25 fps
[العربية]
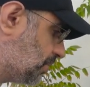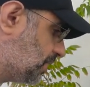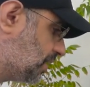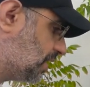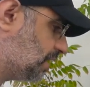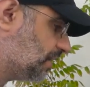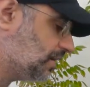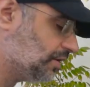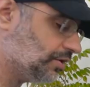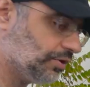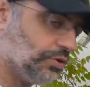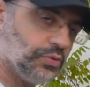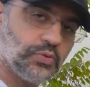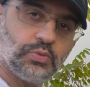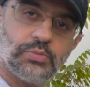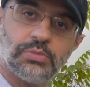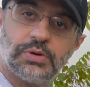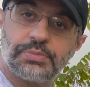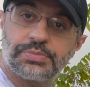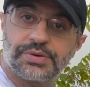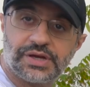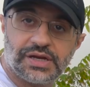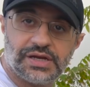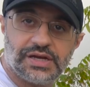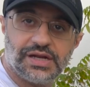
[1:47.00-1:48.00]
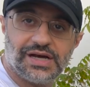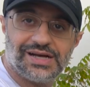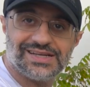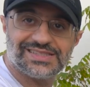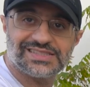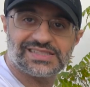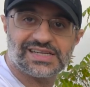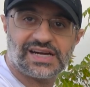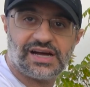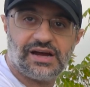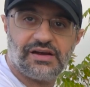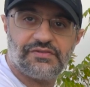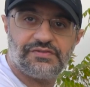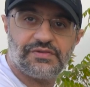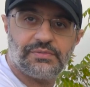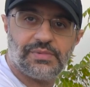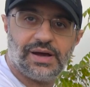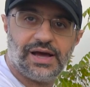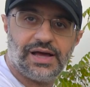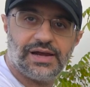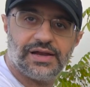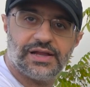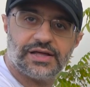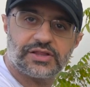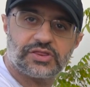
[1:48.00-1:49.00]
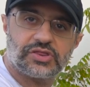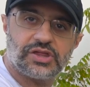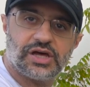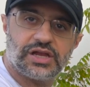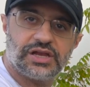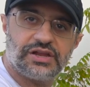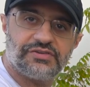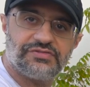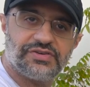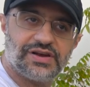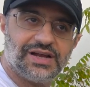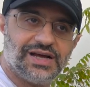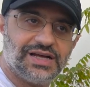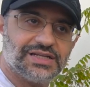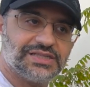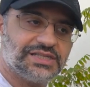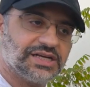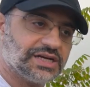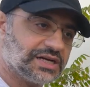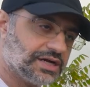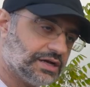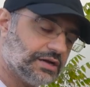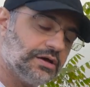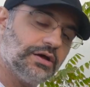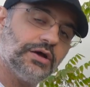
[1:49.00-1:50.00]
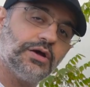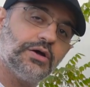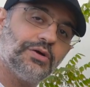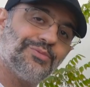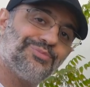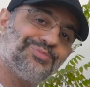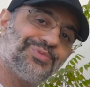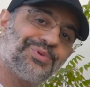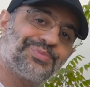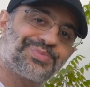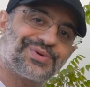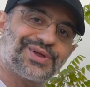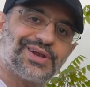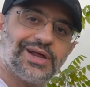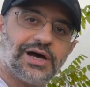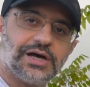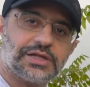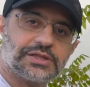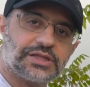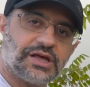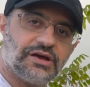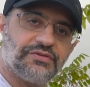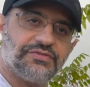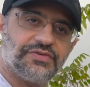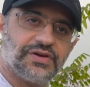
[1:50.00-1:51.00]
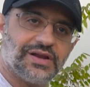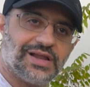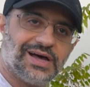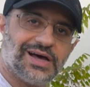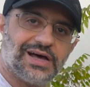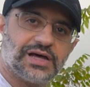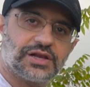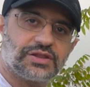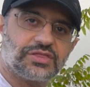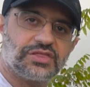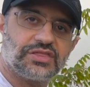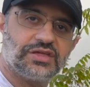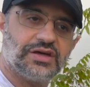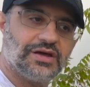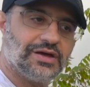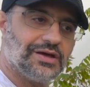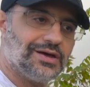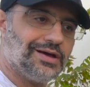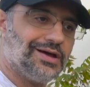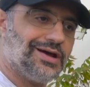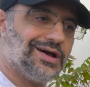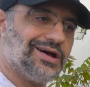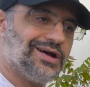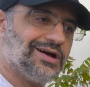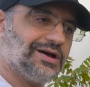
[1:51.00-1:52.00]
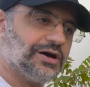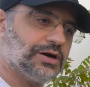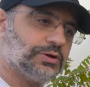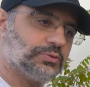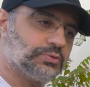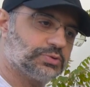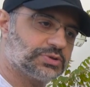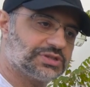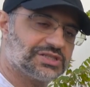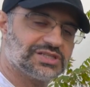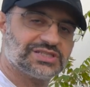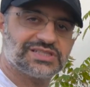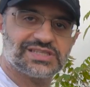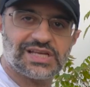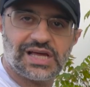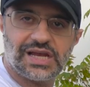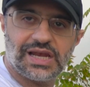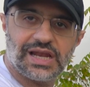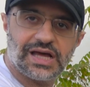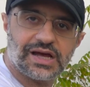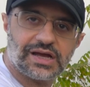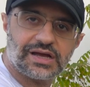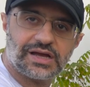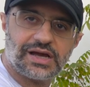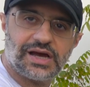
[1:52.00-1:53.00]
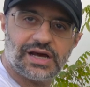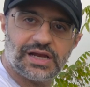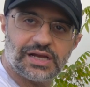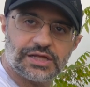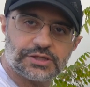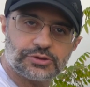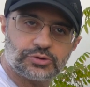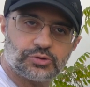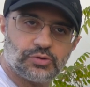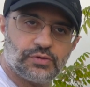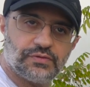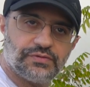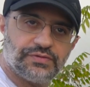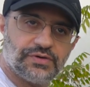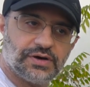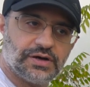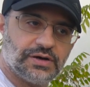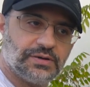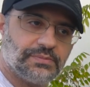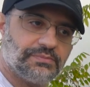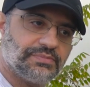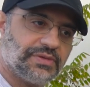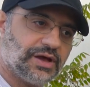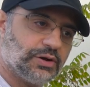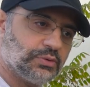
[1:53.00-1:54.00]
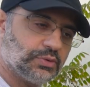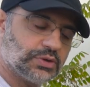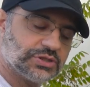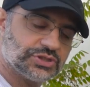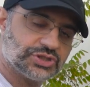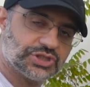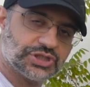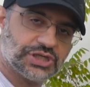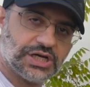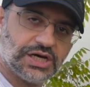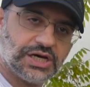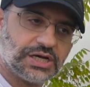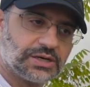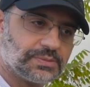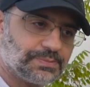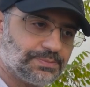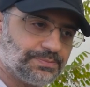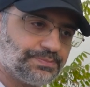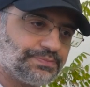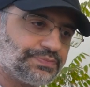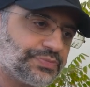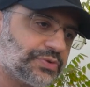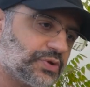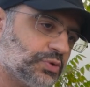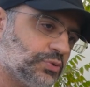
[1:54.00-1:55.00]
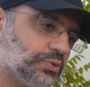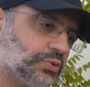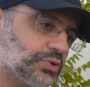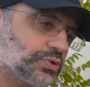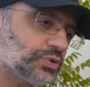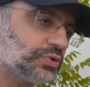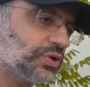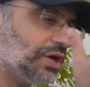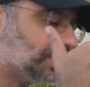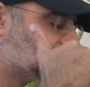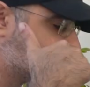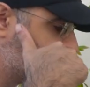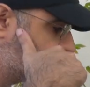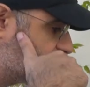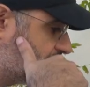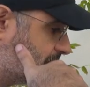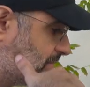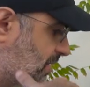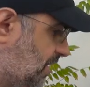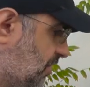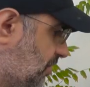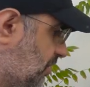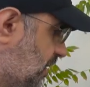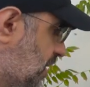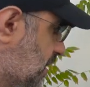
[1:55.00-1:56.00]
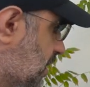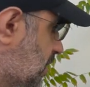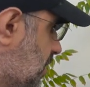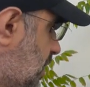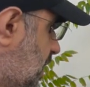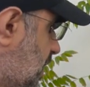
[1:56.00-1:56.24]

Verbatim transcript: منها وممكن ازرعها في محلات ثانيه في الحديقه ممكن احطها في الارض آه، وتتسلق على الطوفه او الجدار وبتعطيني منظر